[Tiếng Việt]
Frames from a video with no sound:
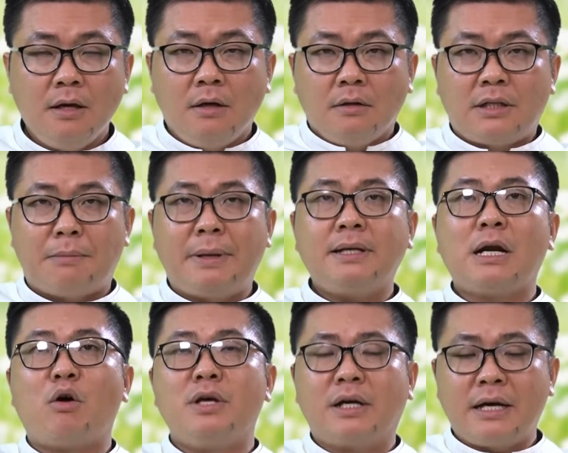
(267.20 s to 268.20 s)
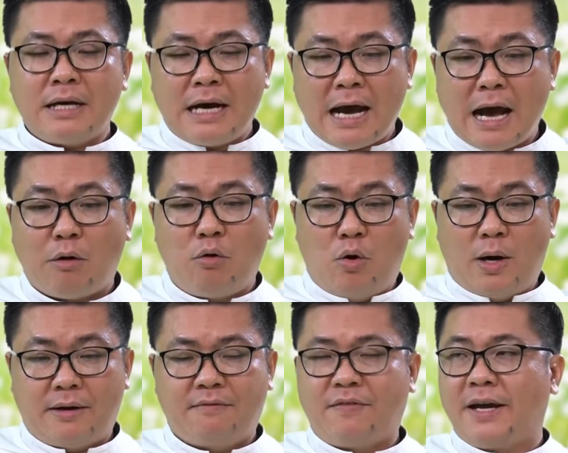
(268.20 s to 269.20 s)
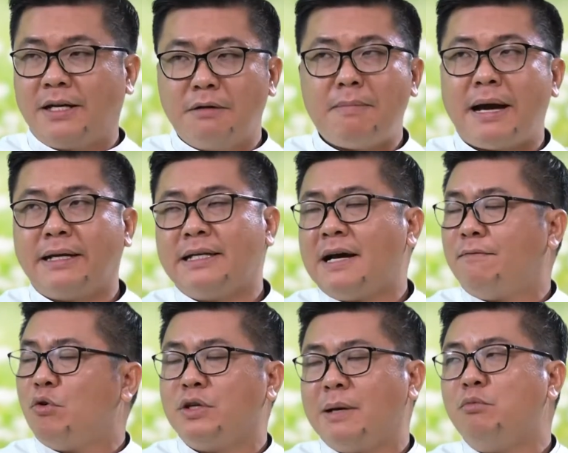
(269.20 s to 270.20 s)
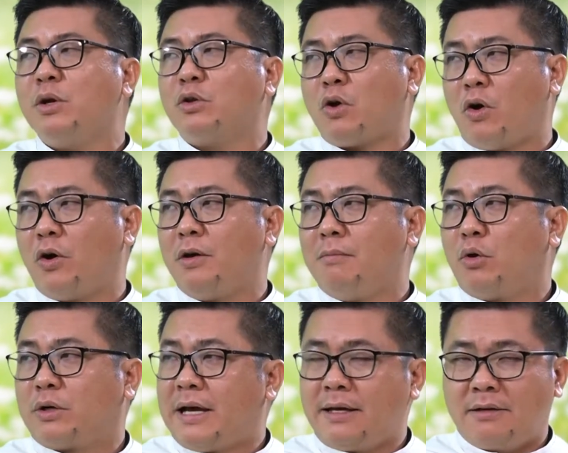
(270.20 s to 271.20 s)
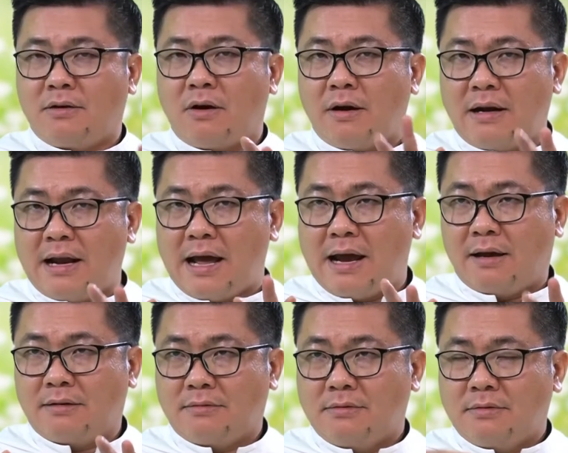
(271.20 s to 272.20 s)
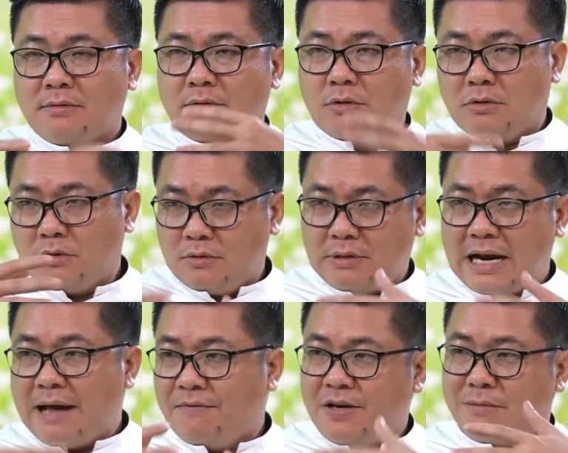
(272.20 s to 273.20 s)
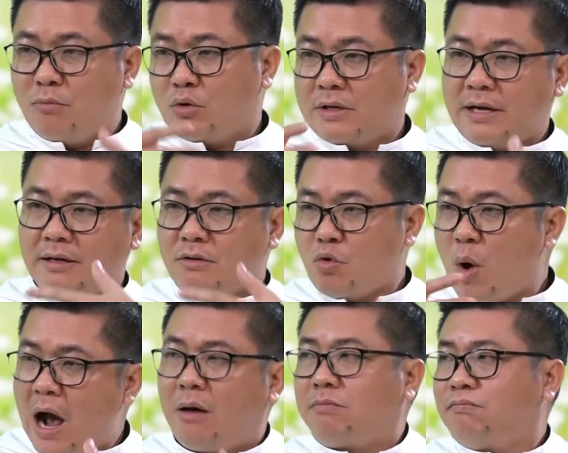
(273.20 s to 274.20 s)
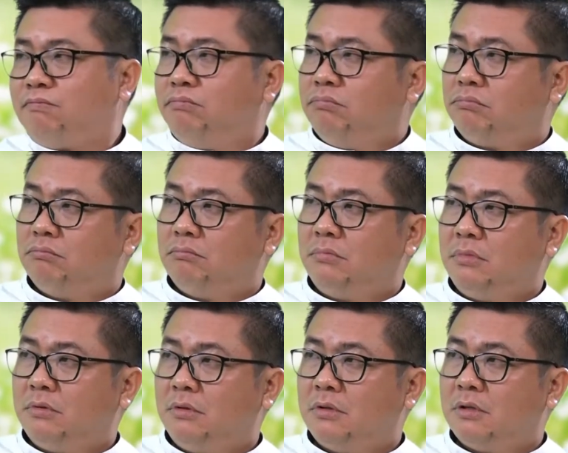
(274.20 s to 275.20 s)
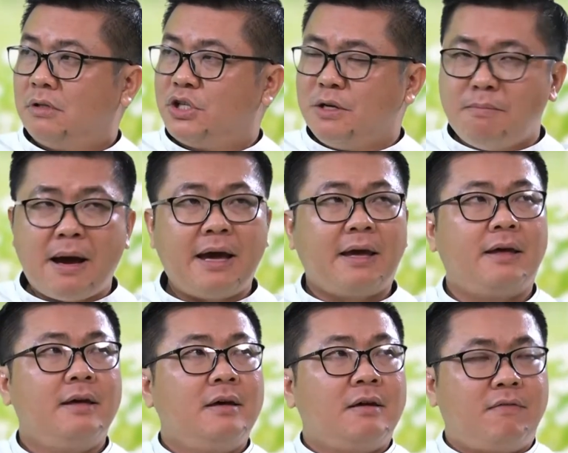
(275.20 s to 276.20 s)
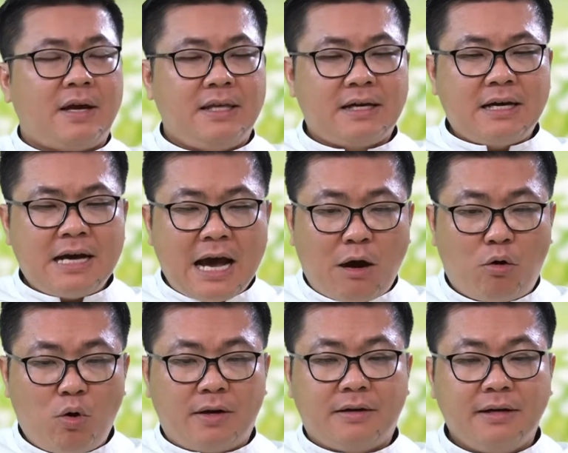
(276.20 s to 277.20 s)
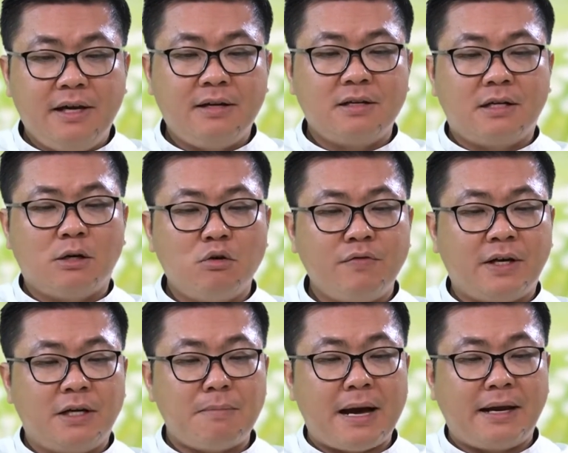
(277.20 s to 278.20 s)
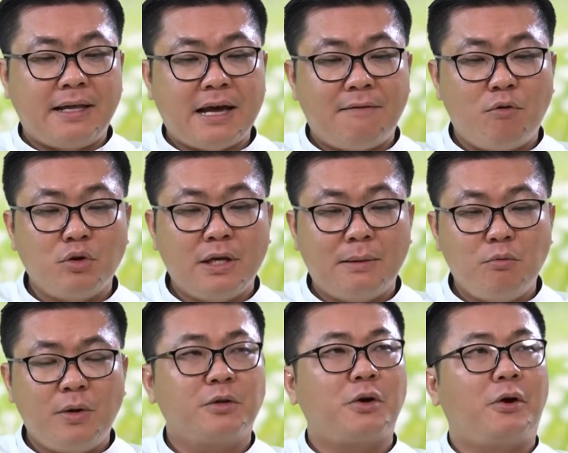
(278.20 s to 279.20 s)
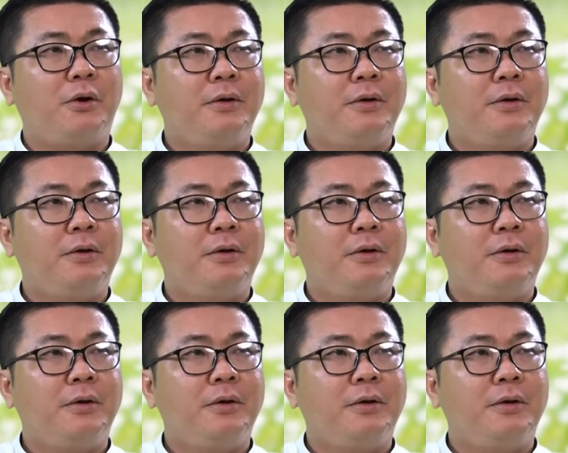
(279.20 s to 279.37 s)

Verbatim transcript: thì bắt đầu những cái khảo luận về Đức Maria vô nhiễm nguyên tội một cách gọi là làm việc một cách khoa học trình bày và những cái khảo luận nghiên cứu về Đức Maria vô nhiễm nguyên tội